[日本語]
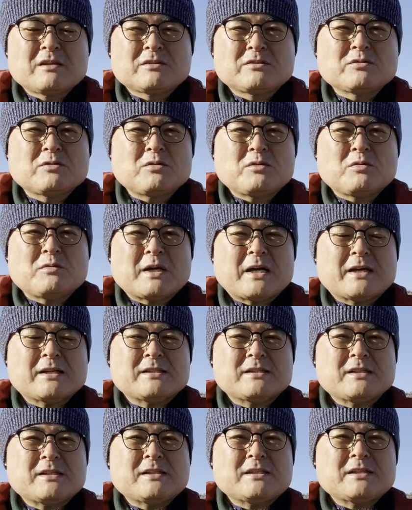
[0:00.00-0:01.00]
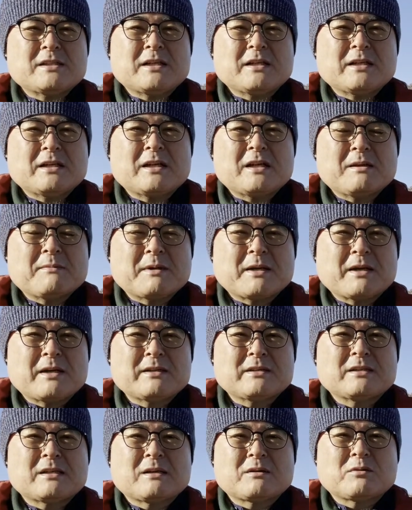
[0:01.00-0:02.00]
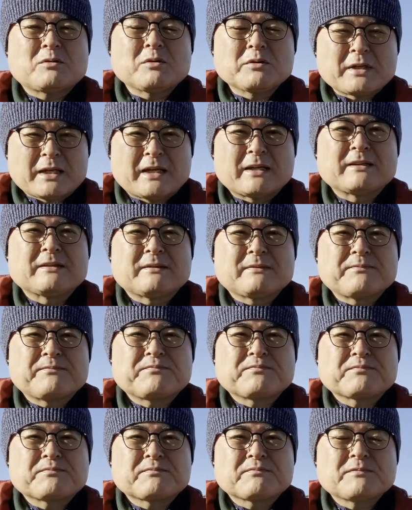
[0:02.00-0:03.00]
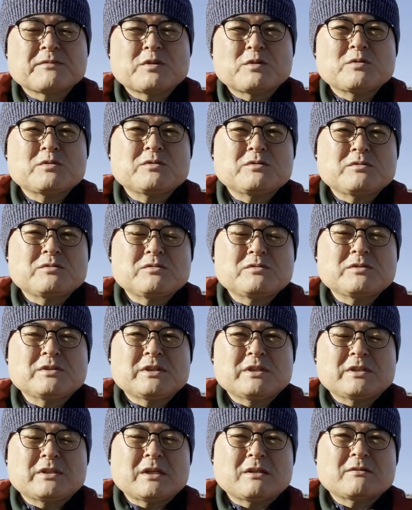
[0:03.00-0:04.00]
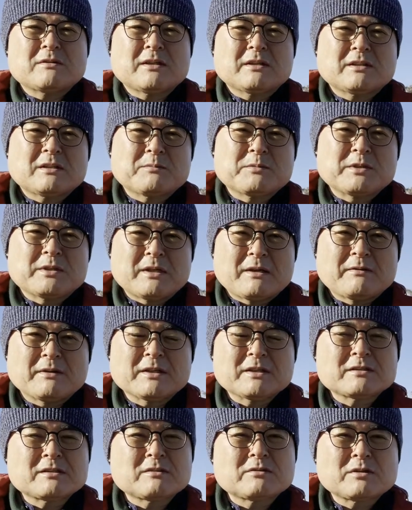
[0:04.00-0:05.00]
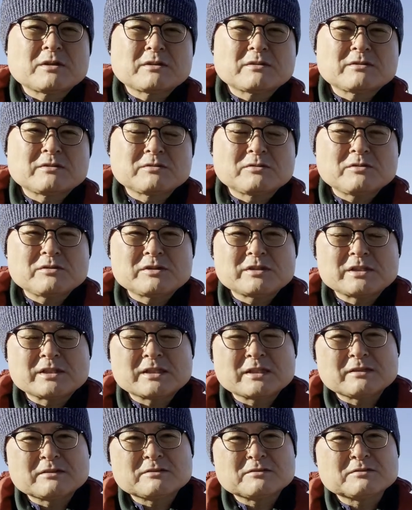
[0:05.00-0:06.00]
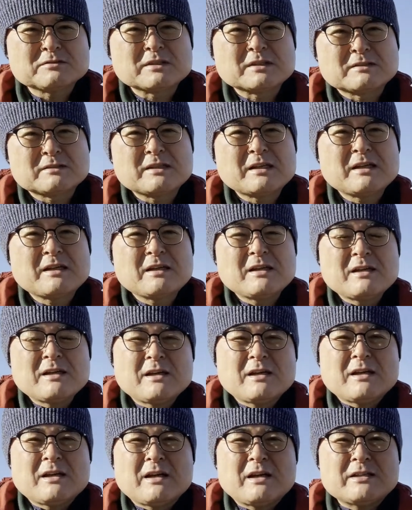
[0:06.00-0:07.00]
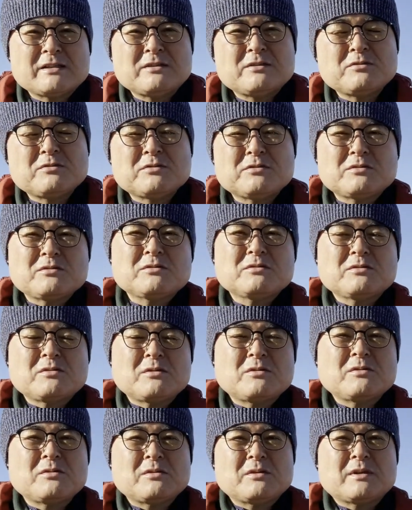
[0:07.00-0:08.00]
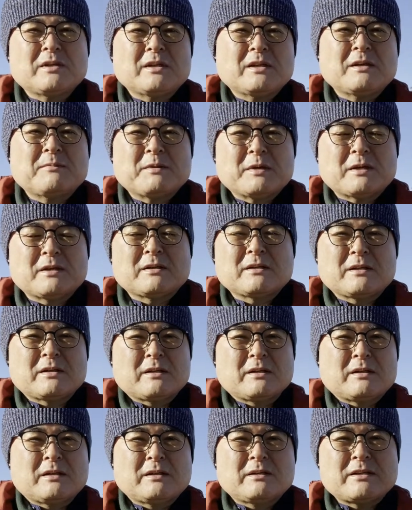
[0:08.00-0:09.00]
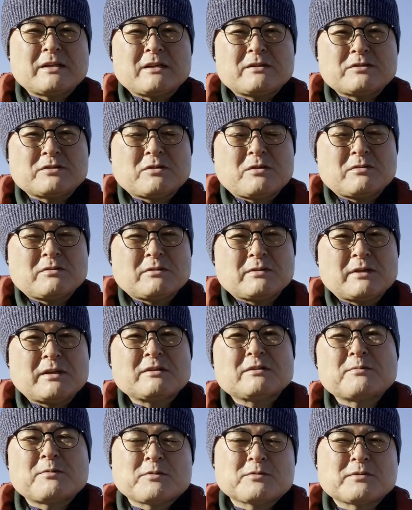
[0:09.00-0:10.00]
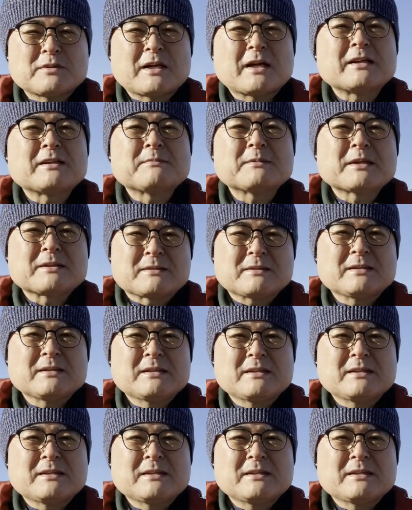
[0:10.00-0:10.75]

情報は発信しなければ入ってこないというふうに言ってる方もいて私はそれすごい実感するんですね発信をするとやっぱリアクションレスポンスがあります